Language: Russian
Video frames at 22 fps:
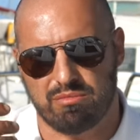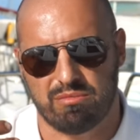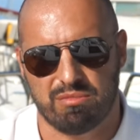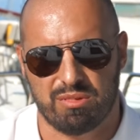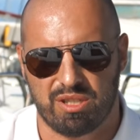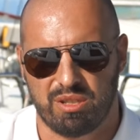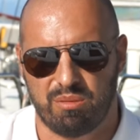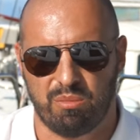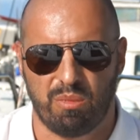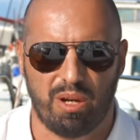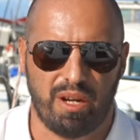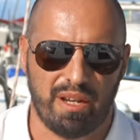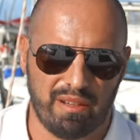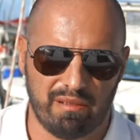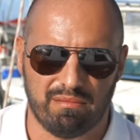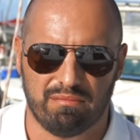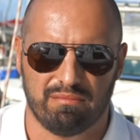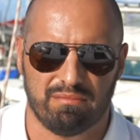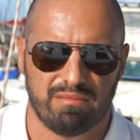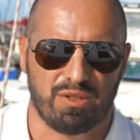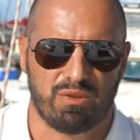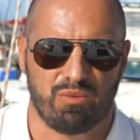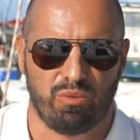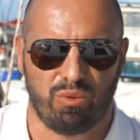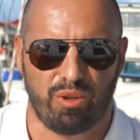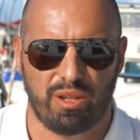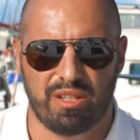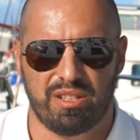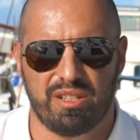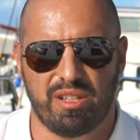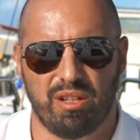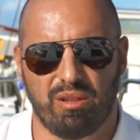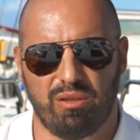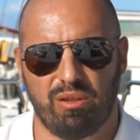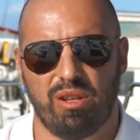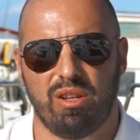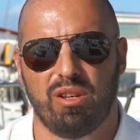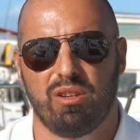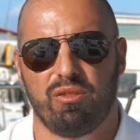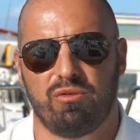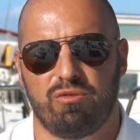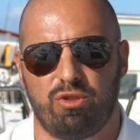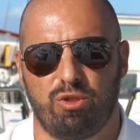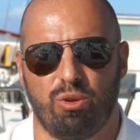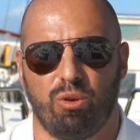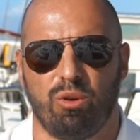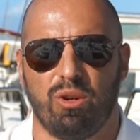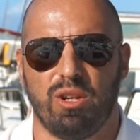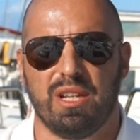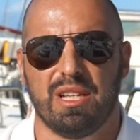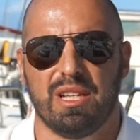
снимай свой отдел, все,